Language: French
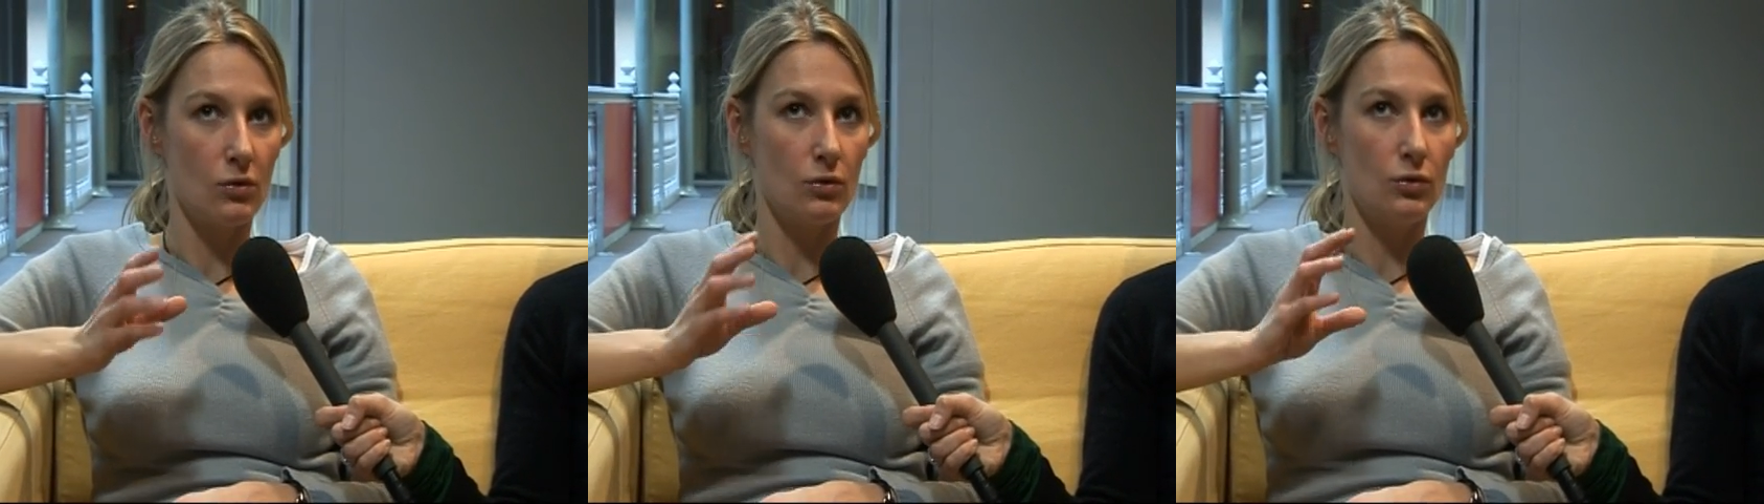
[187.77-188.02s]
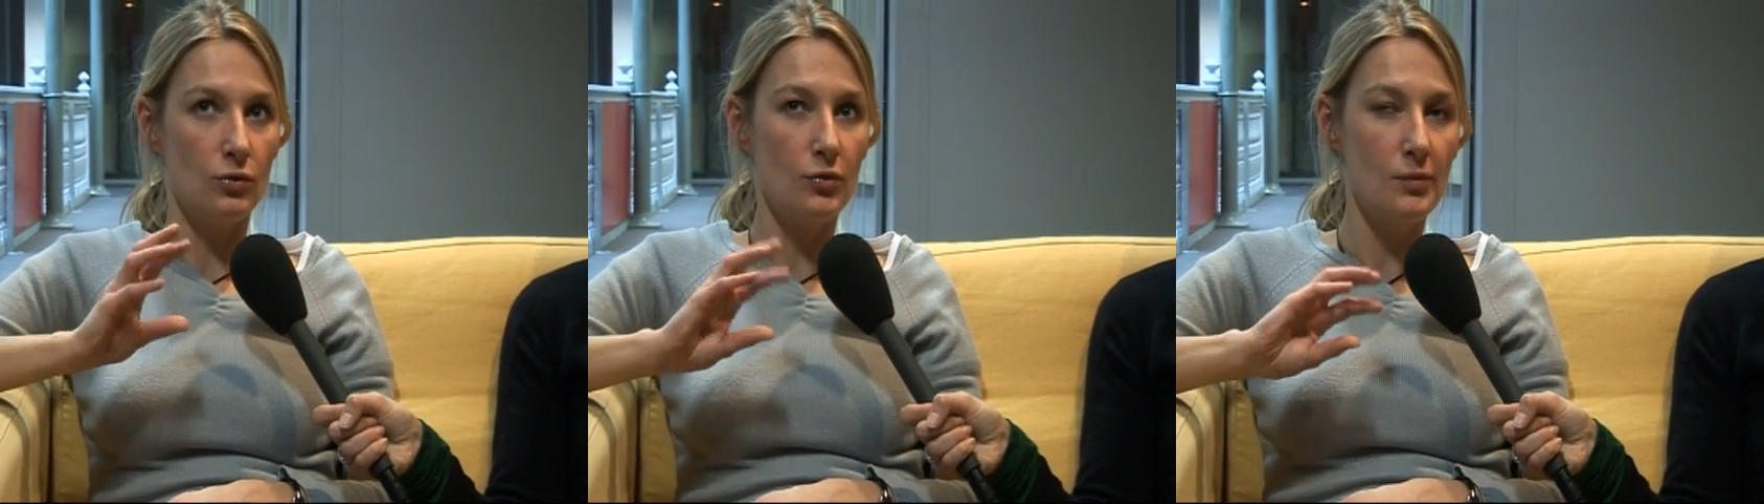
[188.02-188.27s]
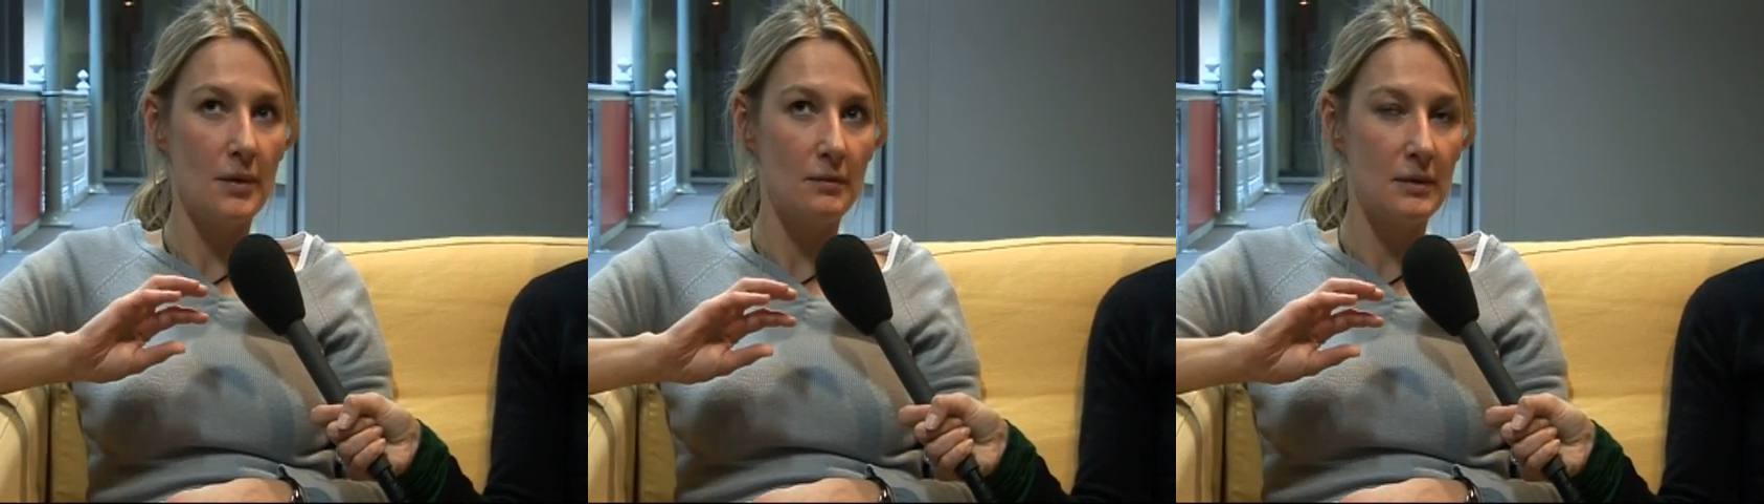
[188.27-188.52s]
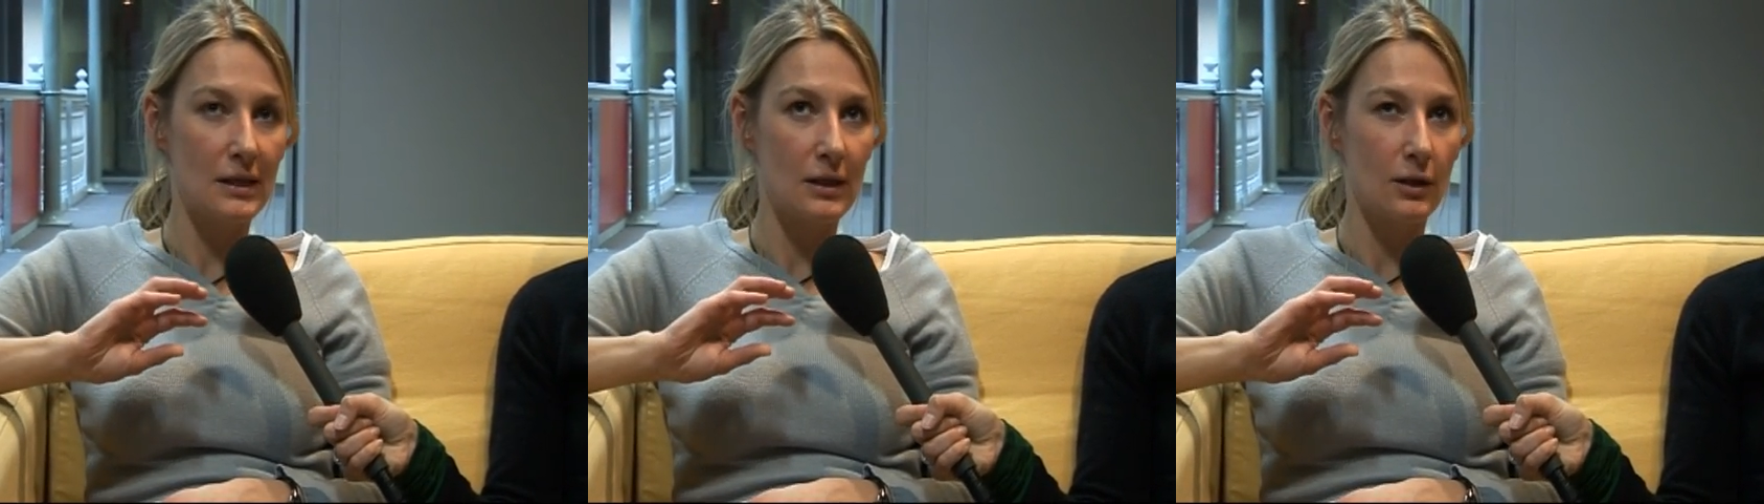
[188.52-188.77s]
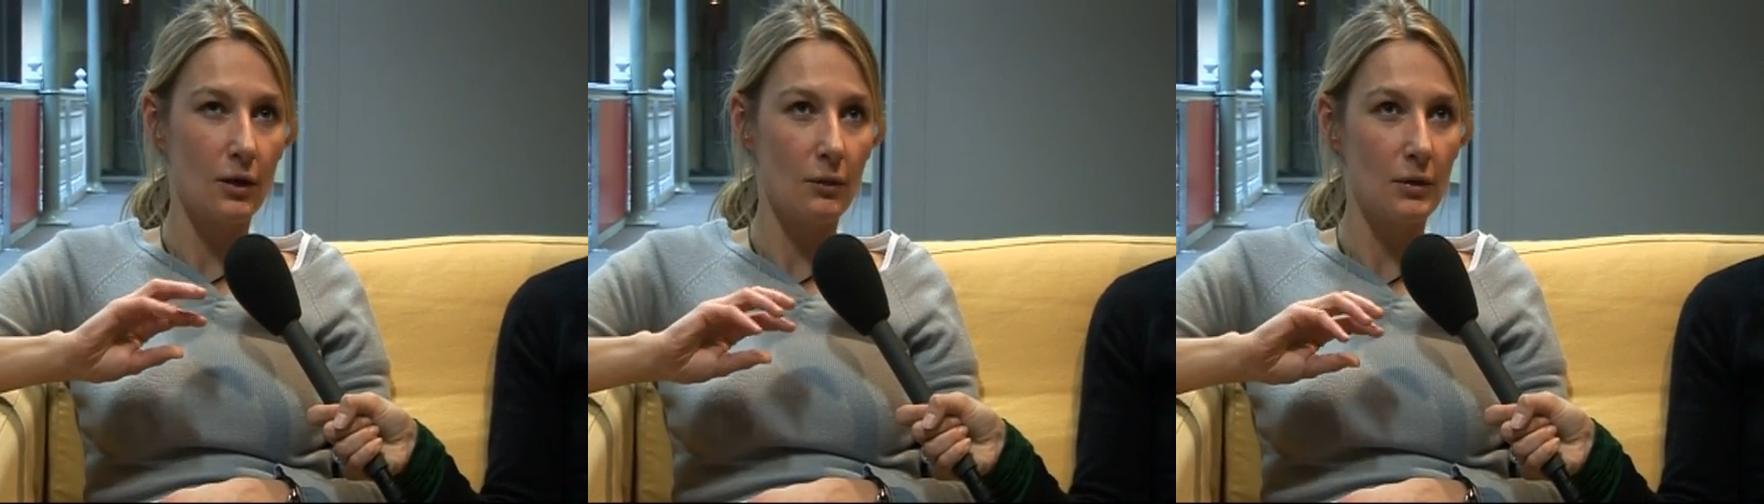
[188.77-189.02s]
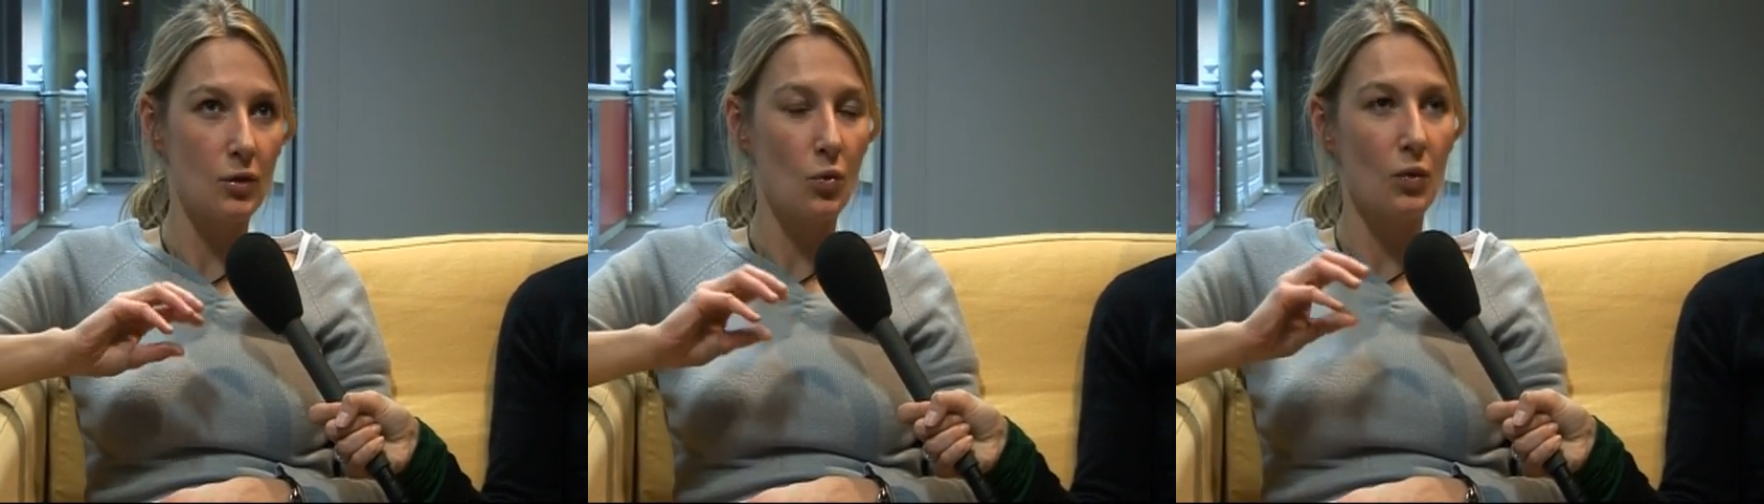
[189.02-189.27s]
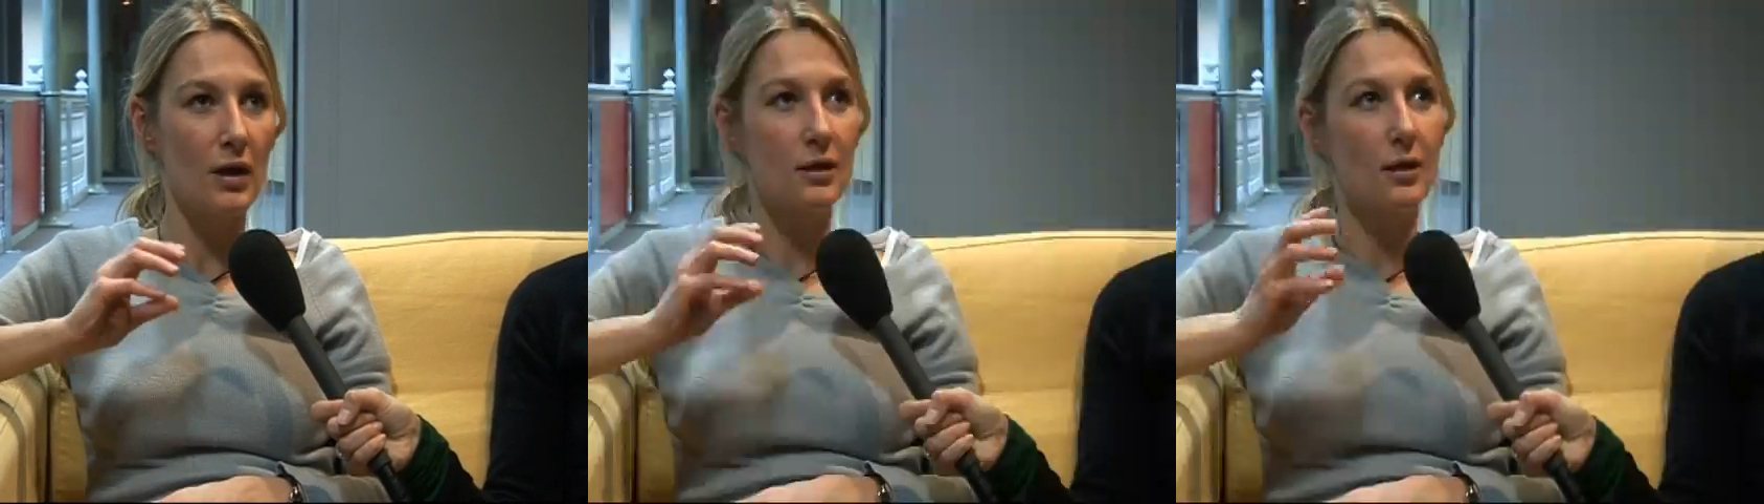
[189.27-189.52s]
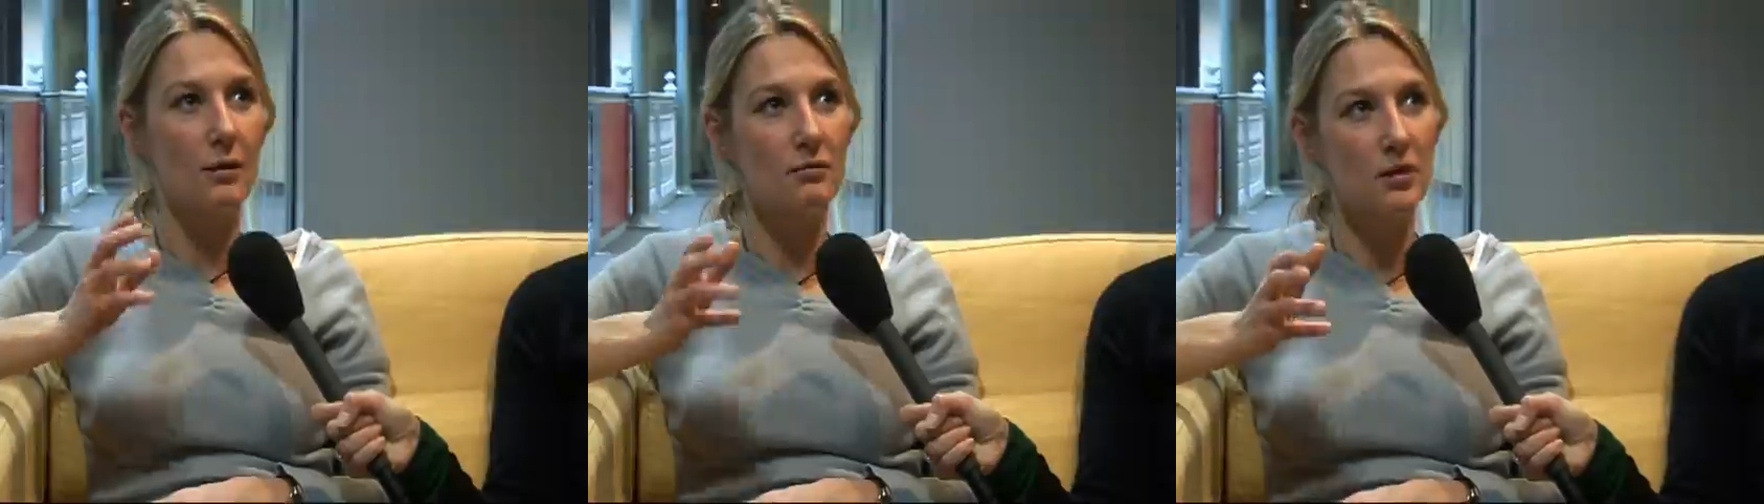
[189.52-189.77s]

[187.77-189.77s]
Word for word: le New Baby Club et le Welcome